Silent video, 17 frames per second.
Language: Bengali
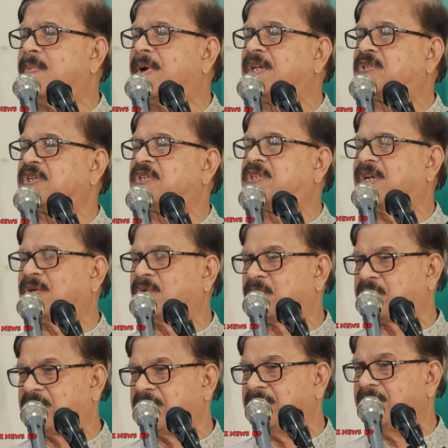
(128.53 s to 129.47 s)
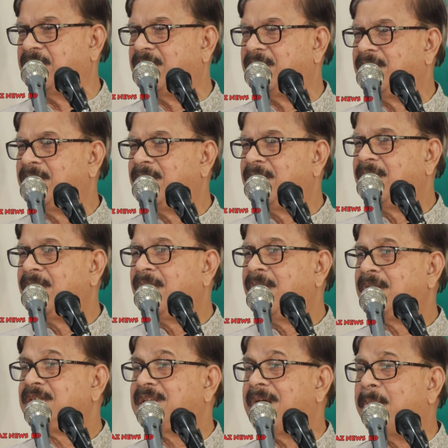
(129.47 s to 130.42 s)
করবার চেষ্টা করছে
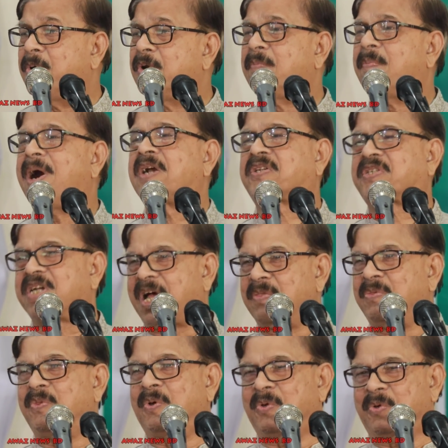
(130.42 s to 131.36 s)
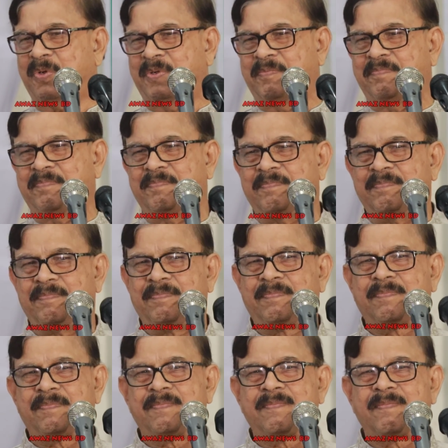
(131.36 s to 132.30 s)
যেমন ভাষা আন্দোলন
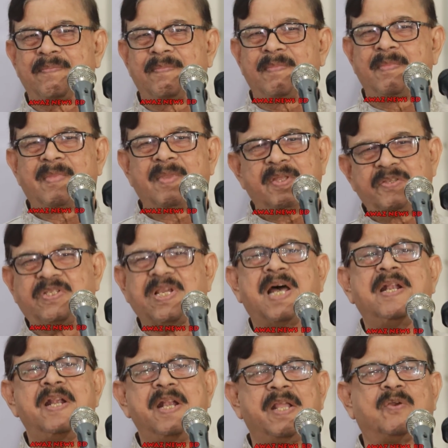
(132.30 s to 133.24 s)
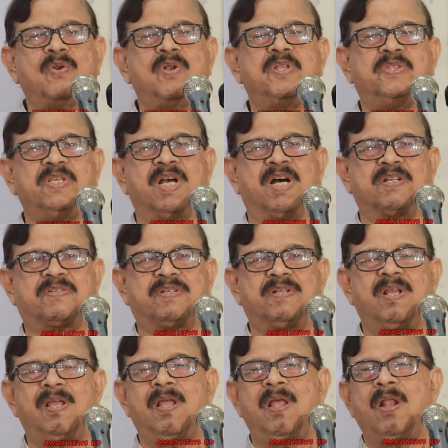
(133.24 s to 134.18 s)
জানেন এগুলো ইতিহাস
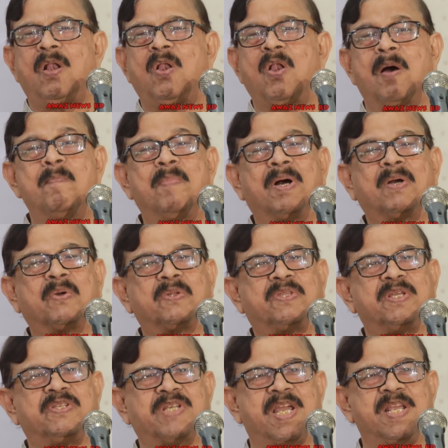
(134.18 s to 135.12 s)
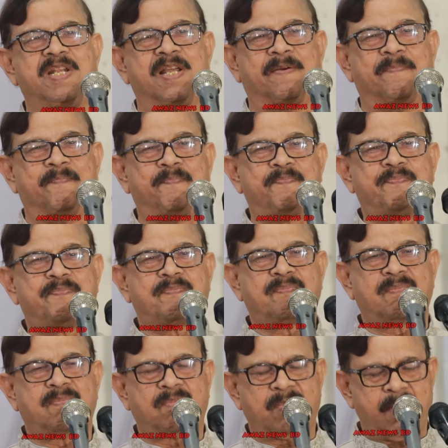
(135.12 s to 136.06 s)
লম্বা করতে চাই না
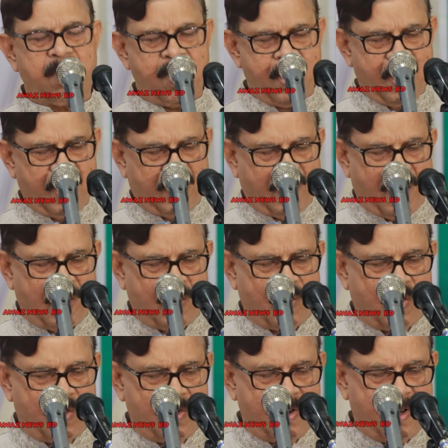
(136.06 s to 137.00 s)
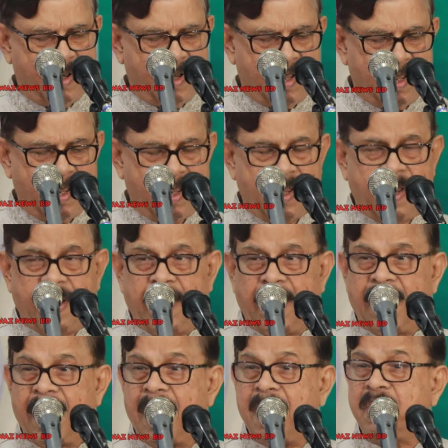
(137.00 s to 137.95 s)
কারণ
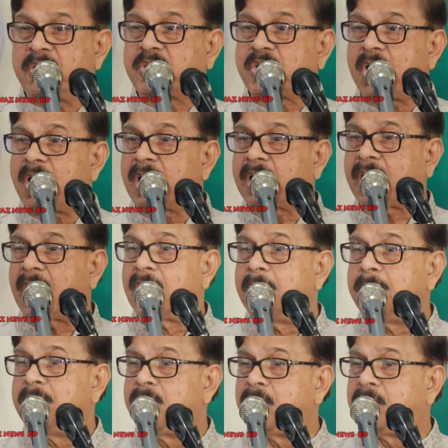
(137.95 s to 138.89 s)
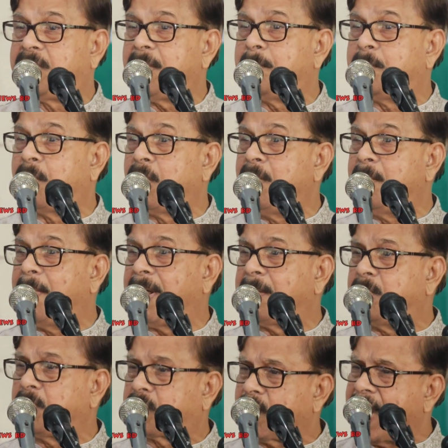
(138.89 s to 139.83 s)
এই সরকারের বিরুদ্ধে
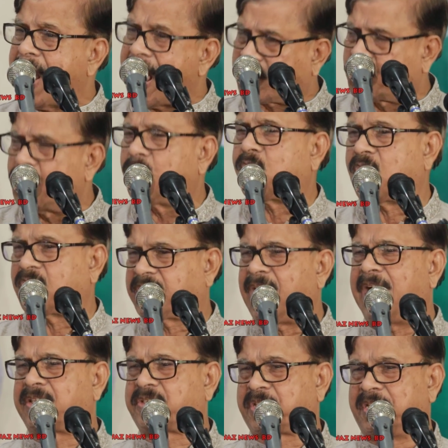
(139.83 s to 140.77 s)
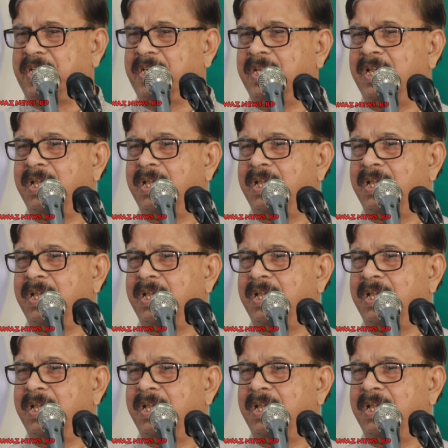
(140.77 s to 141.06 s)
বলবার মতো এত কথা আছে